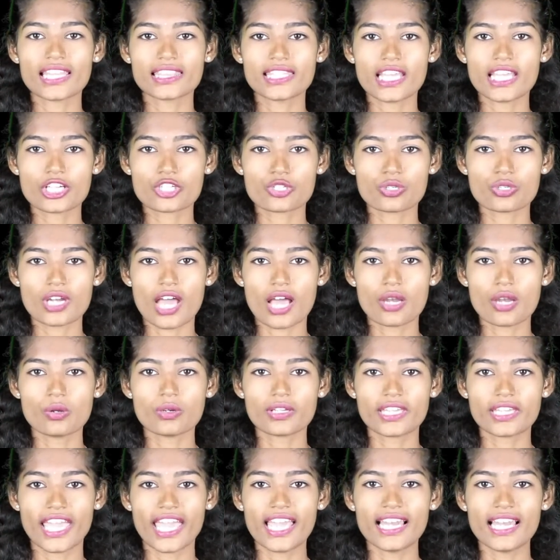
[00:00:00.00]

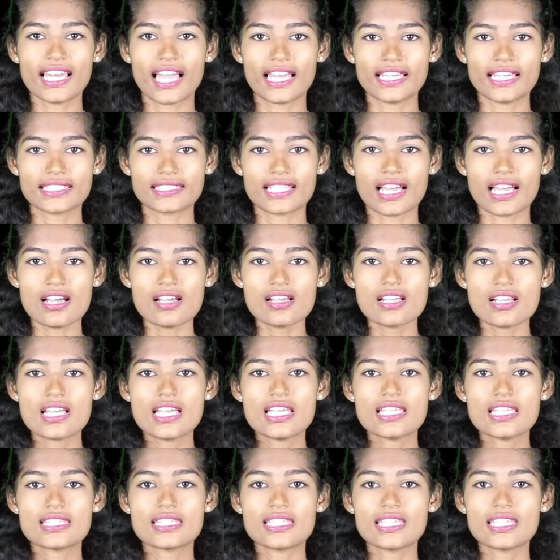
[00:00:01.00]
అధ్యక్షురాలు కె లలిత
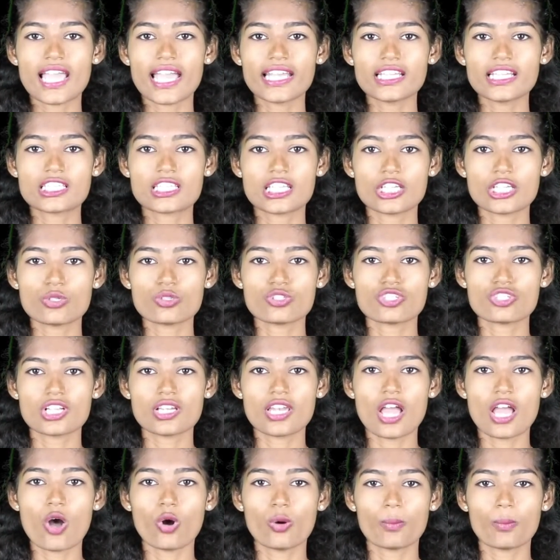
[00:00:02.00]
సిఐటియు
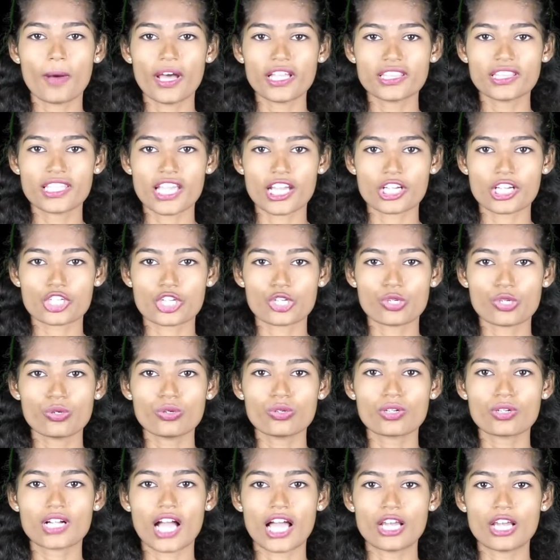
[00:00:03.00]
జిల్లా
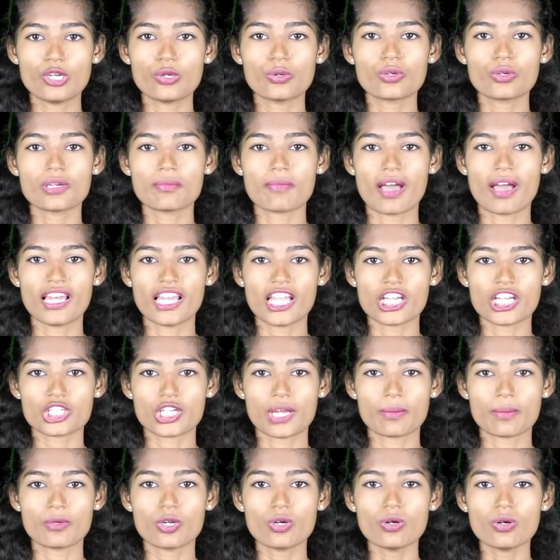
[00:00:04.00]
ఉపాధ్యక్షులు కల్లూరి
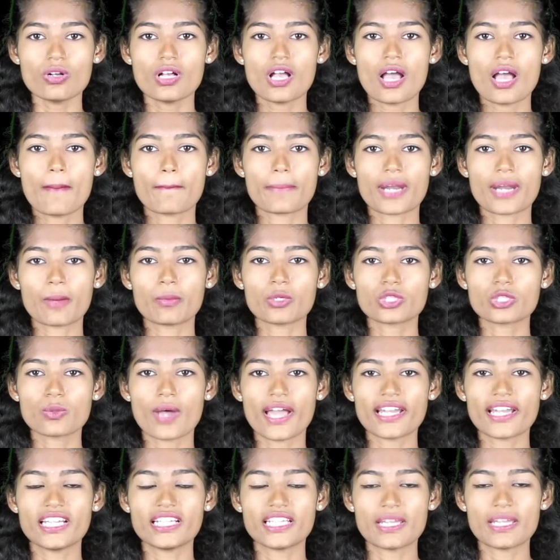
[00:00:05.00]
మల్లేశంలు
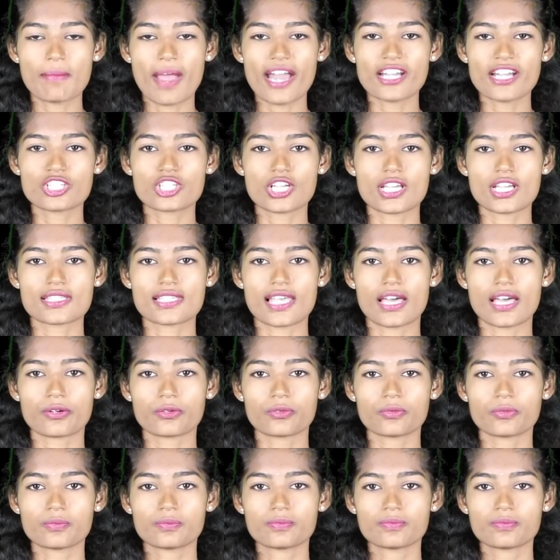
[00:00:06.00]
ప్రభుత్వాన్ని డిమాండ్ చేశారు